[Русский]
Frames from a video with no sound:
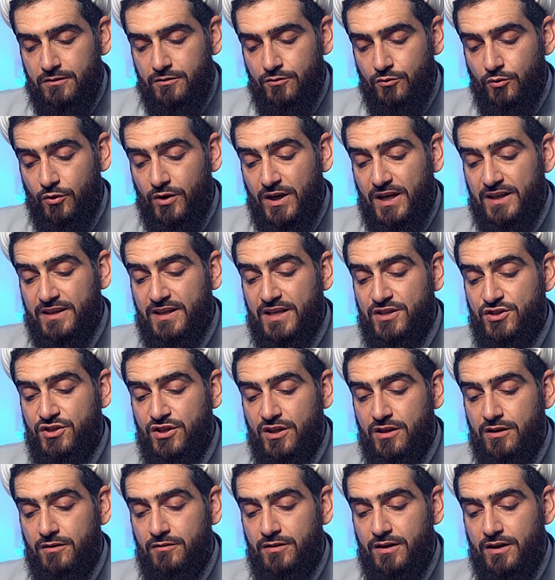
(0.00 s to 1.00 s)
Но когда
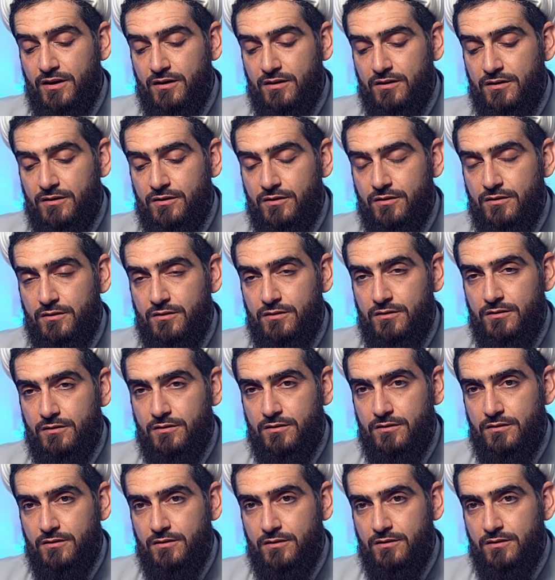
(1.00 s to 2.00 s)
человек
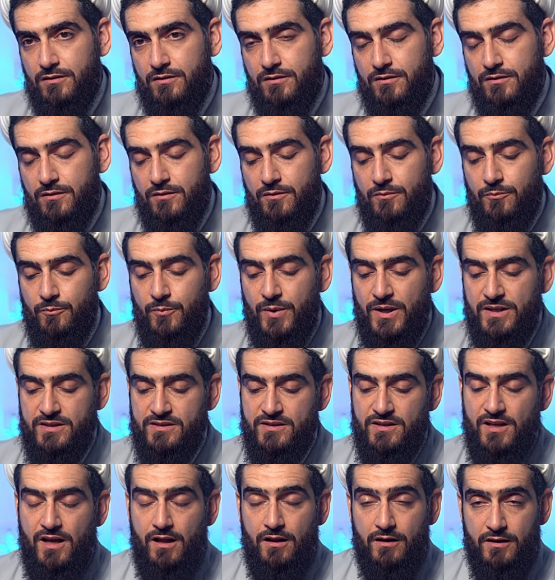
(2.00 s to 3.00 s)

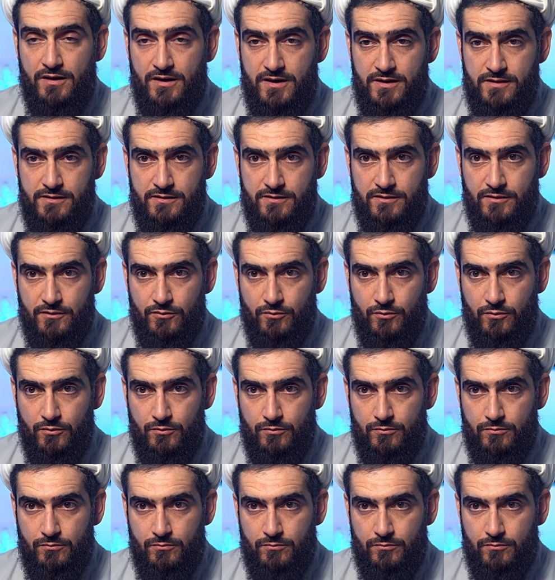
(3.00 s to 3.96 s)
познал истину,